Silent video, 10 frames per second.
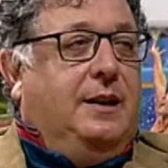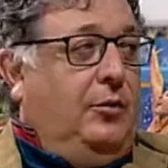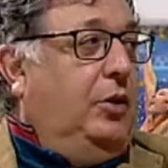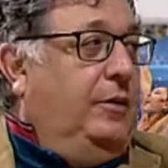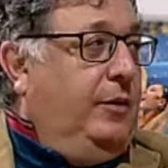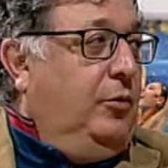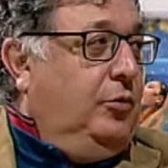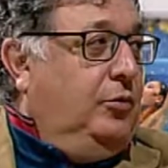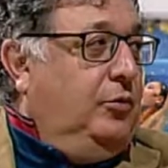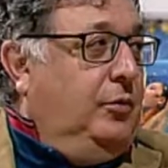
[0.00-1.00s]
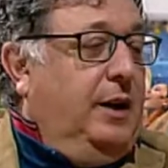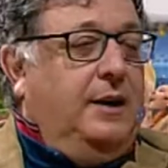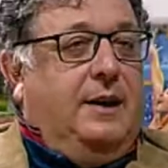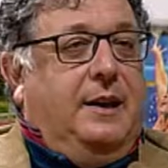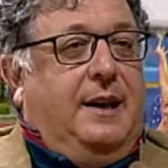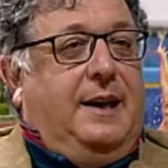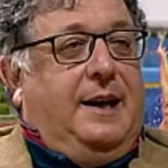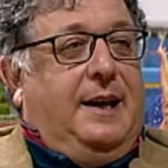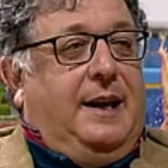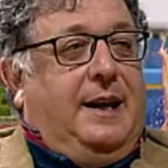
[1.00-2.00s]
l'olivicoltura
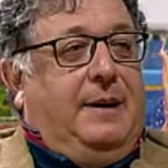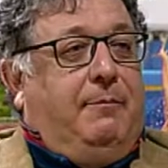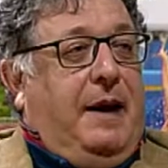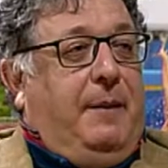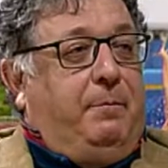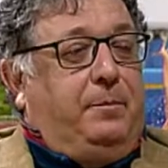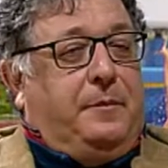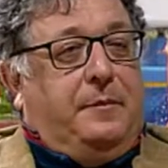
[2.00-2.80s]
ma